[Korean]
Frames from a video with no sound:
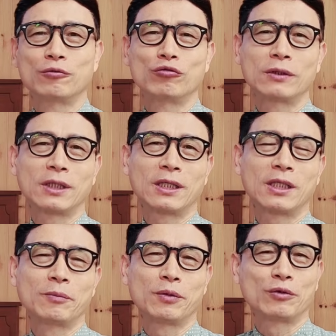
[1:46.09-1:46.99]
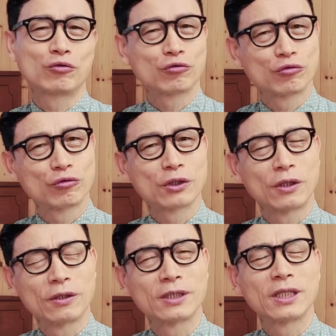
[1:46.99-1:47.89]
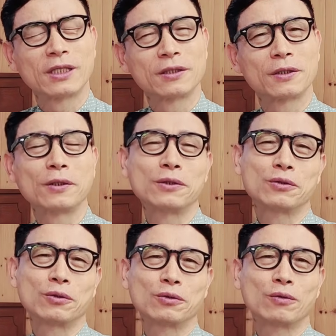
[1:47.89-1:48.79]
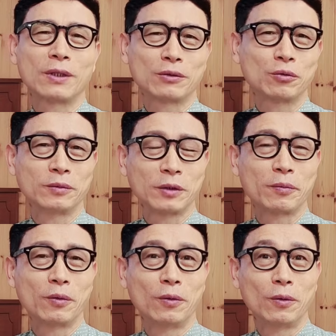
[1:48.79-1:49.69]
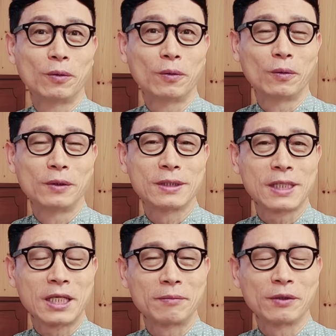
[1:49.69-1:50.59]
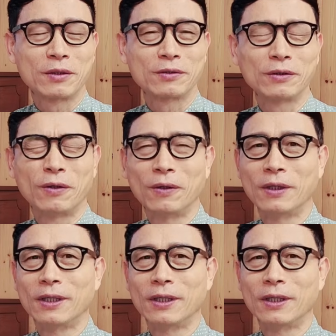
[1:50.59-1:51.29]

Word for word: 국가대표 축구 경기하는 이런 정도나 좀 이제 본 사람이거든요.